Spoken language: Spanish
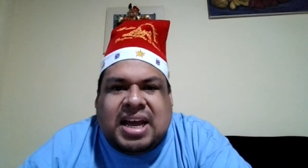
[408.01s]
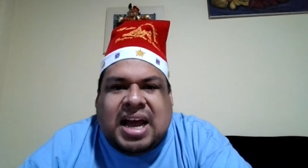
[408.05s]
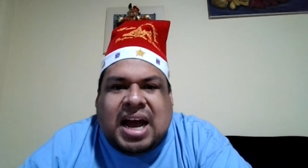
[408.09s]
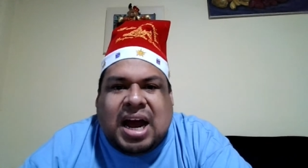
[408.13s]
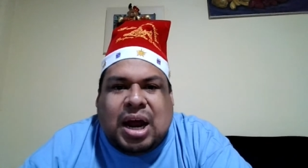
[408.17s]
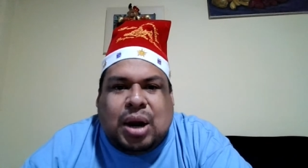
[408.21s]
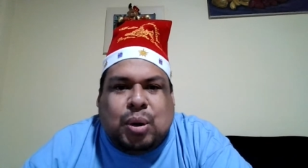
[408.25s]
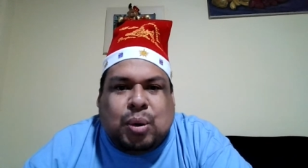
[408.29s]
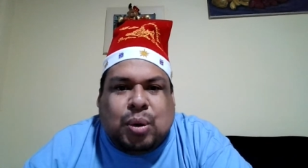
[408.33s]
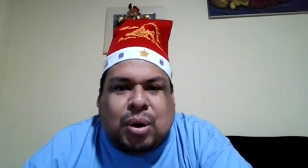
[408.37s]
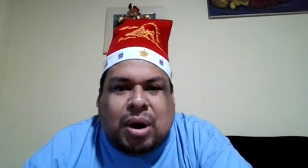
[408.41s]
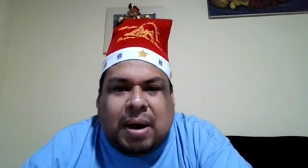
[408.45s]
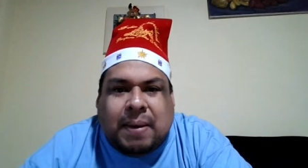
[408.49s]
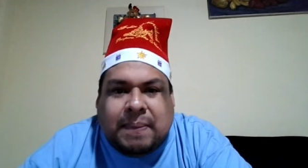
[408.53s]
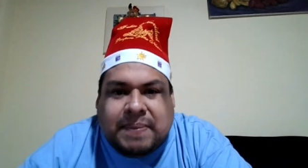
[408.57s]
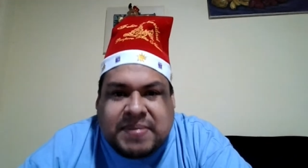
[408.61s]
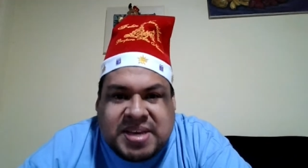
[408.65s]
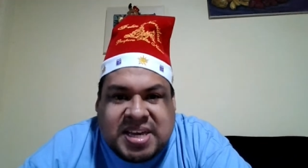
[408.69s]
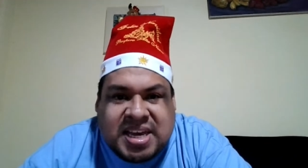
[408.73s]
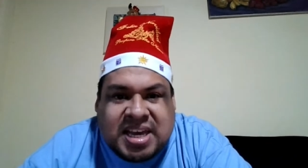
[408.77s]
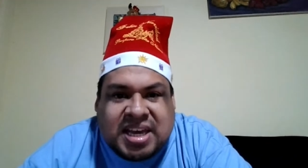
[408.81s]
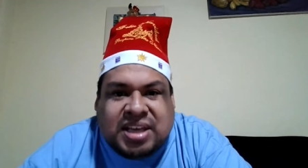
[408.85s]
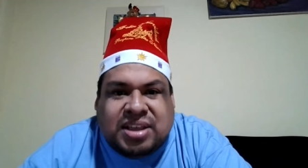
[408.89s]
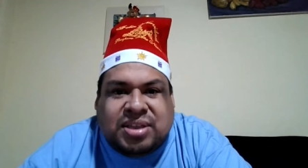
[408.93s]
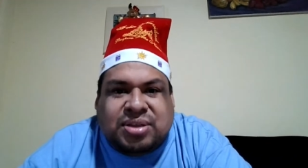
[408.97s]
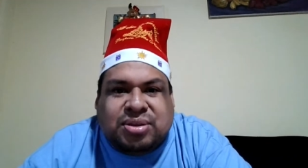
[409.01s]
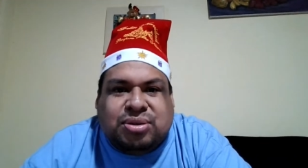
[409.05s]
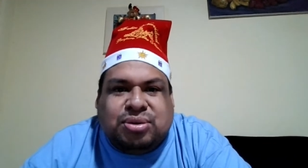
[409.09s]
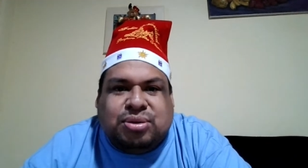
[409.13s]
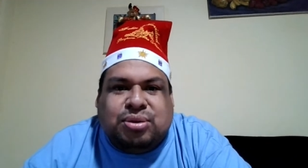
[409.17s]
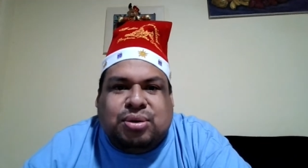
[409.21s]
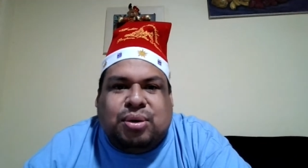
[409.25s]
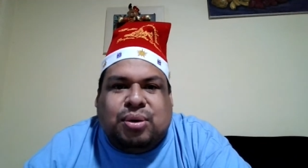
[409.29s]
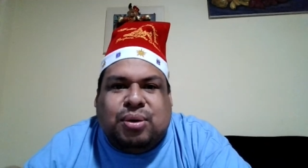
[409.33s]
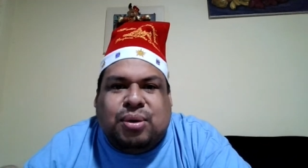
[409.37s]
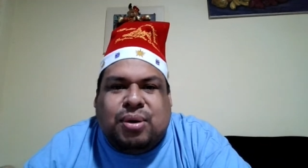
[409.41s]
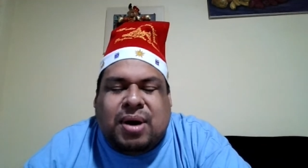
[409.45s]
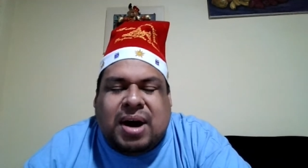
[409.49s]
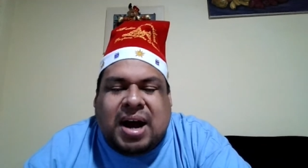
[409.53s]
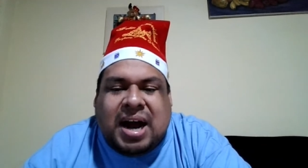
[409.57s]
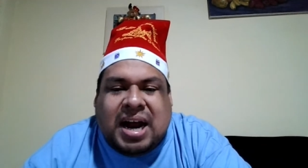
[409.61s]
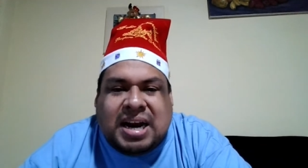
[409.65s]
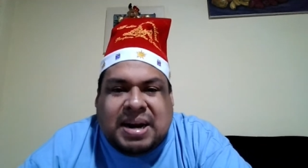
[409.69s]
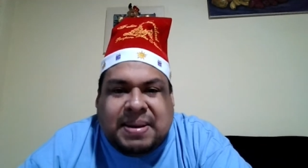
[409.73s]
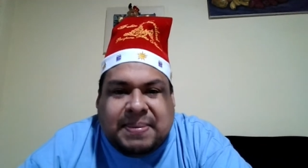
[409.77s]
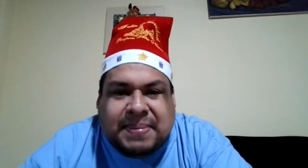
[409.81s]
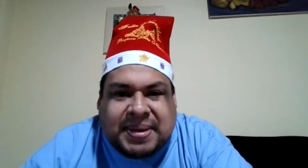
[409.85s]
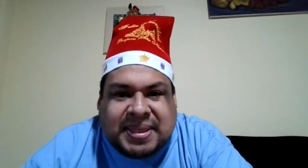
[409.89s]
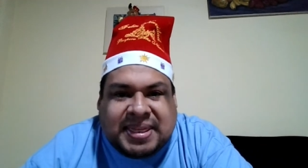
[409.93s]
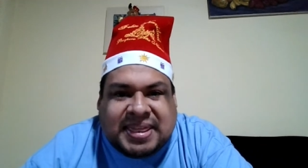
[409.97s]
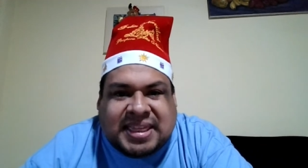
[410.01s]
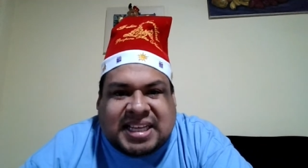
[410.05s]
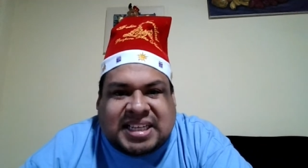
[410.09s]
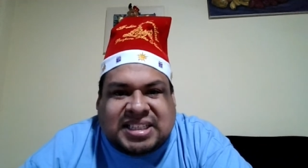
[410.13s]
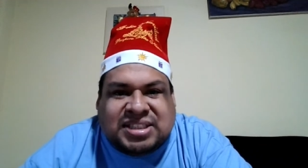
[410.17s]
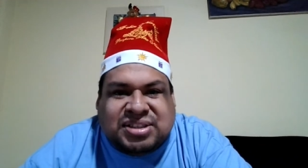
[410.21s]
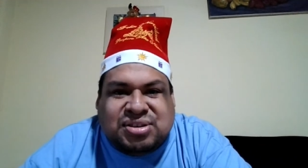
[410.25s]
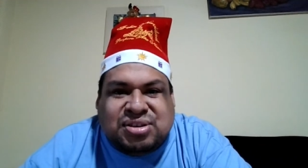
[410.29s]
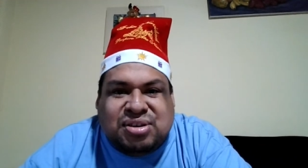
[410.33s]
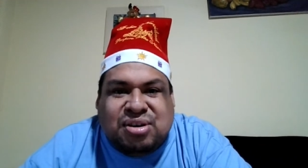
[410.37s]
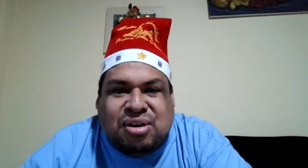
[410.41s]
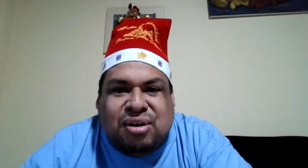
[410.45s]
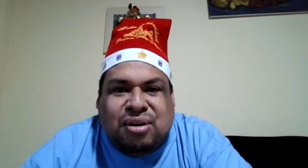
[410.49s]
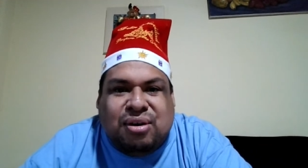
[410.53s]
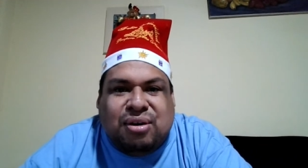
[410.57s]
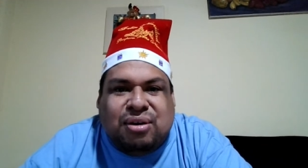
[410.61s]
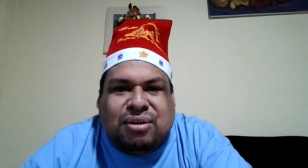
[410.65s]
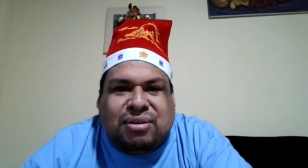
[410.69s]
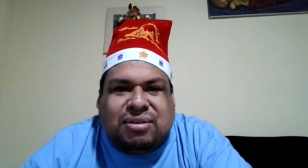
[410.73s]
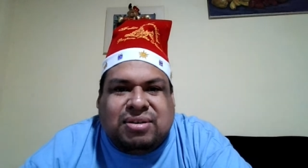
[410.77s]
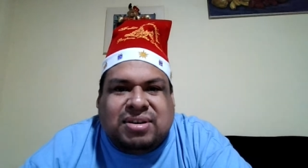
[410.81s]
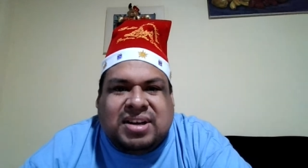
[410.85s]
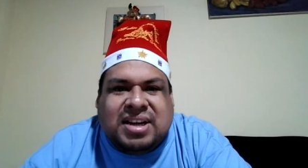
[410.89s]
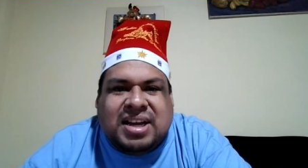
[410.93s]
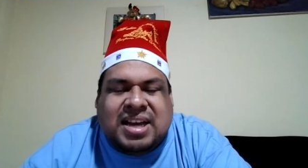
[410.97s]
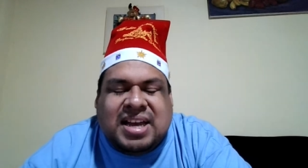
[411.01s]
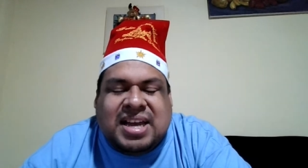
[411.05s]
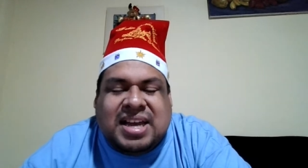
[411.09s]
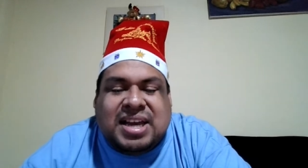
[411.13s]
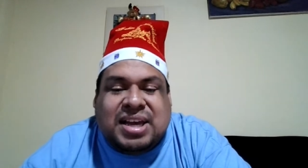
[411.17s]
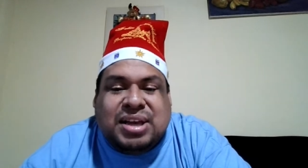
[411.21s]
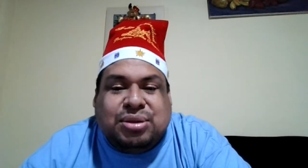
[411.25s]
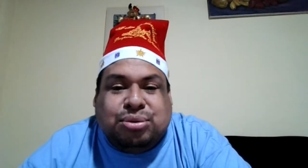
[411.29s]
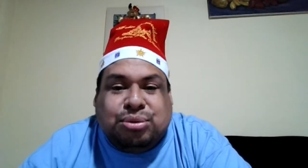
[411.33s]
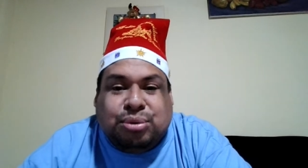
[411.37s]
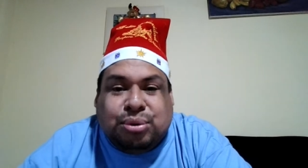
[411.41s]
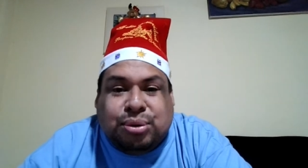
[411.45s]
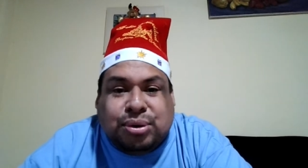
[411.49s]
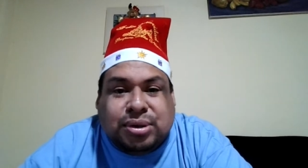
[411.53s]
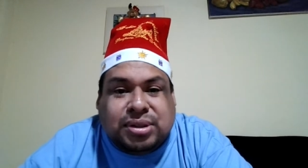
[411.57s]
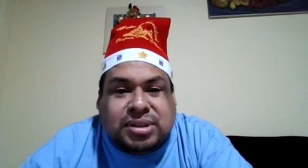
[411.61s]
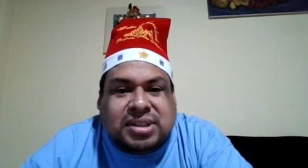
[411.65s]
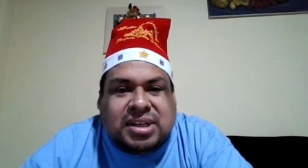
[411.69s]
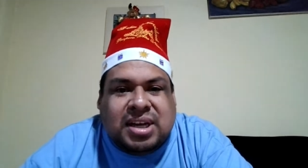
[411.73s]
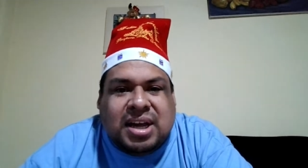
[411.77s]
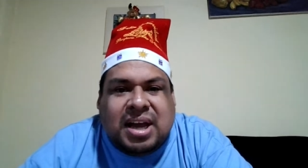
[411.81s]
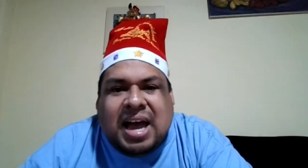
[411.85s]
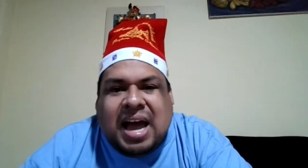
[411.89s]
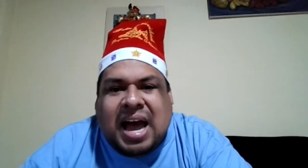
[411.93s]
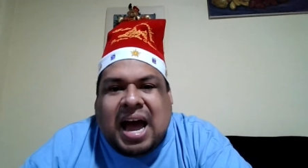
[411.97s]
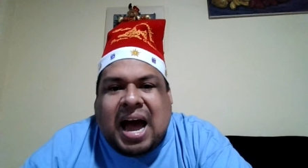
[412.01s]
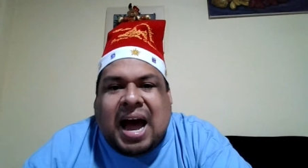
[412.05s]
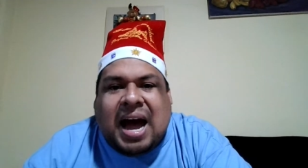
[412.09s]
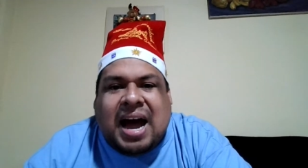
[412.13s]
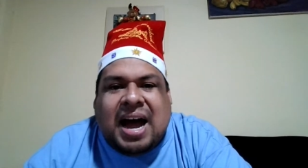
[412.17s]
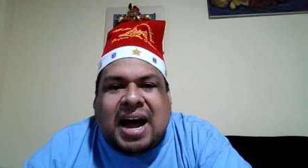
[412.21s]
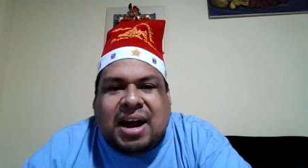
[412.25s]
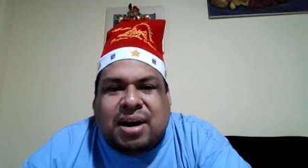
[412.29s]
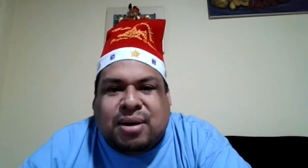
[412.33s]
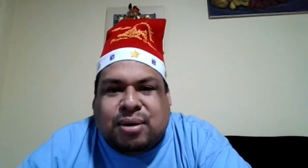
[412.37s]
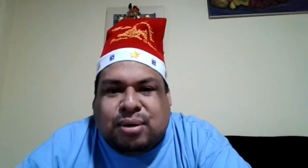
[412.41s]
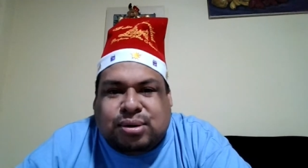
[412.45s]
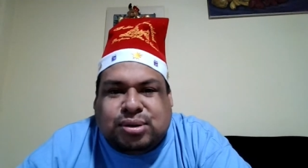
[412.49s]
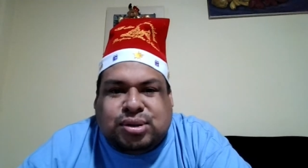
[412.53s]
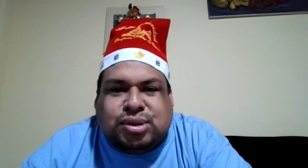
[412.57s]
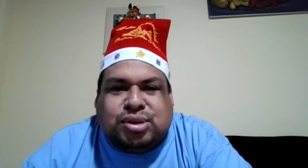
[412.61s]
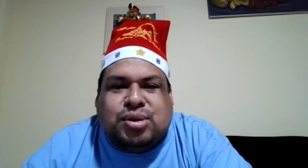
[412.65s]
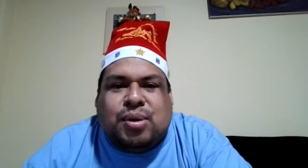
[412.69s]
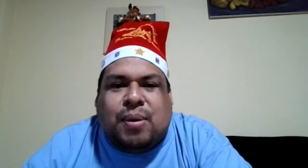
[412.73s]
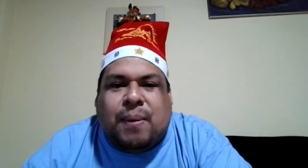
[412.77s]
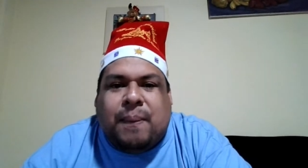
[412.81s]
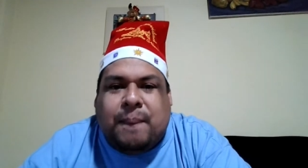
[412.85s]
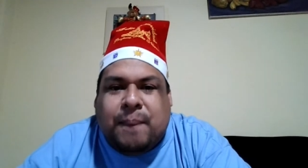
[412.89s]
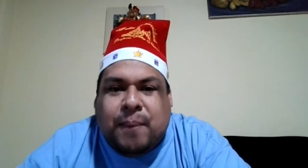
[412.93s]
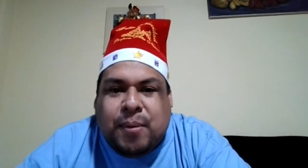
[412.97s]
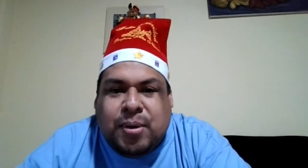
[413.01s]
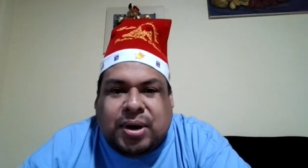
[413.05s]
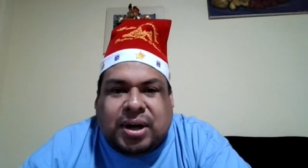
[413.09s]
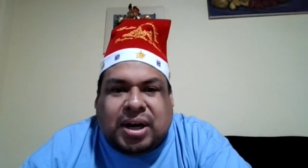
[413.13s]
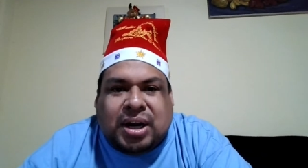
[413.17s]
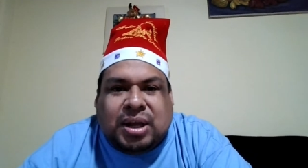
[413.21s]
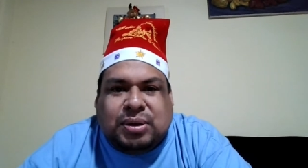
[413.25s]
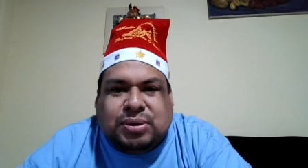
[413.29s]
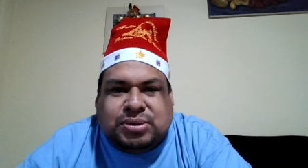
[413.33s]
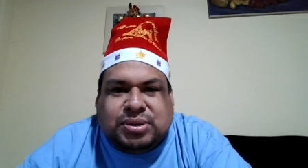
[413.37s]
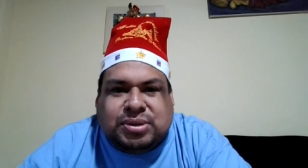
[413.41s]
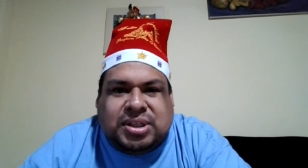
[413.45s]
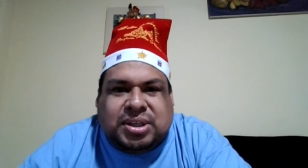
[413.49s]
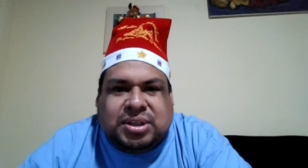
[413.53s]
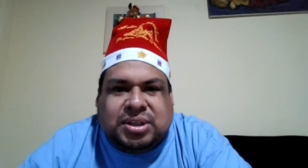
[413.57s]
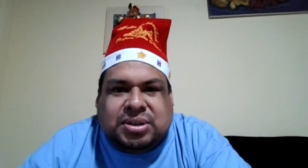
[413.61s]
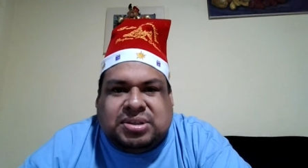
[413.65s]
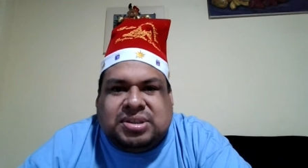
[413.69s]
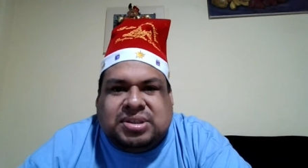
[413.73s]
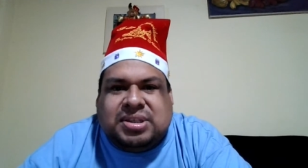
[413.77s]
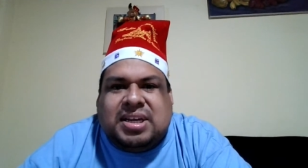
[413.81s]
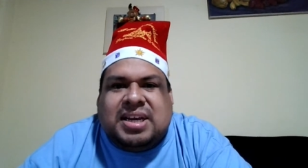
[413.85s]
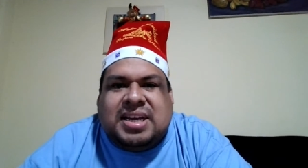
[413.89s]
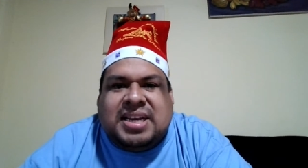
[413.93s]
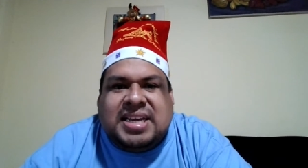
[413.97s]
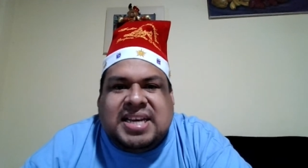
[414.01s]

alojamiento, alimentación y tours a costos muy reducidos.